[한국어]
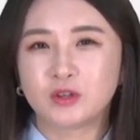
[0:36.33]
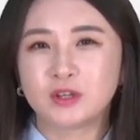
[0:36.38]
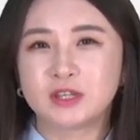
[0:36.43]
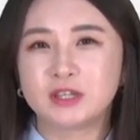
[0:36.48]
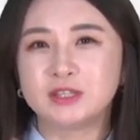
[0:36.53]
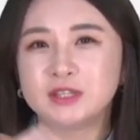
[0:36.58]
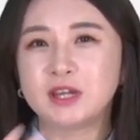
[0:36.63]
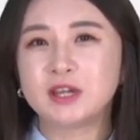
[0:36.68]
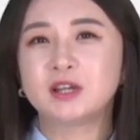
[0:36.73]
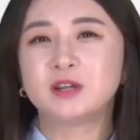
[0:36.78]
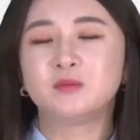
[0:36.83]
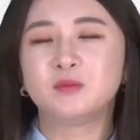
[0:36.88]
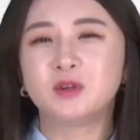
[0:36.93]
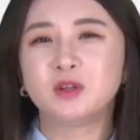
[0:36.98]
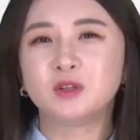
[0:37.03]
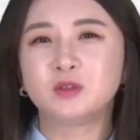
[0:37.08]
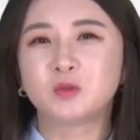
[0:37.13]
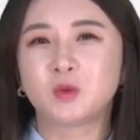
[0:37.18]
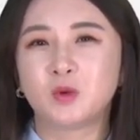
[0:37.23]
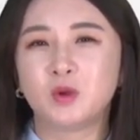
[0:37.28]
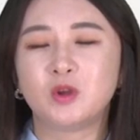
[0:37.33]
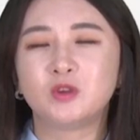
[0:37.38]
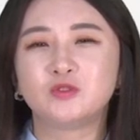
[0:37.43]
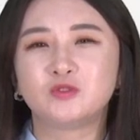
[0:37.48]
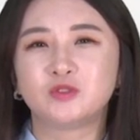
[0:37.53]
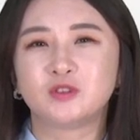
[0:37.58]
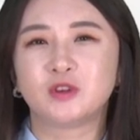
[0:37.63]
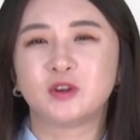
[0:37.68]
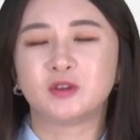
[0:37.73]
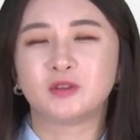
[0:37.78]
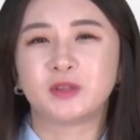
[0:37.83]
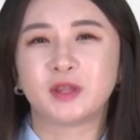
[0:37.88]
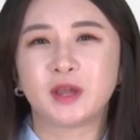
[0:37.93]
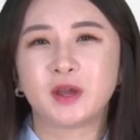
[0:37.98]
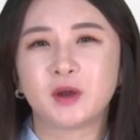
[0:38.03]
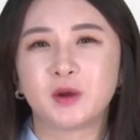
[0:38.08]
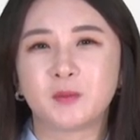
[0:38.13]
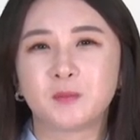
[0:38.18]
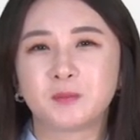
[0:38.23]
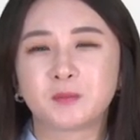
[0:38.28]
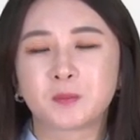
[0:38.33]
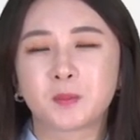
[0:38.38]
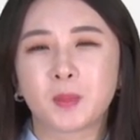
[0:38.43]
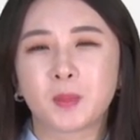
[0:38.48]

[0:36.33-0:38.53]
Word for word: 이 세금을 돌려주는 건데요.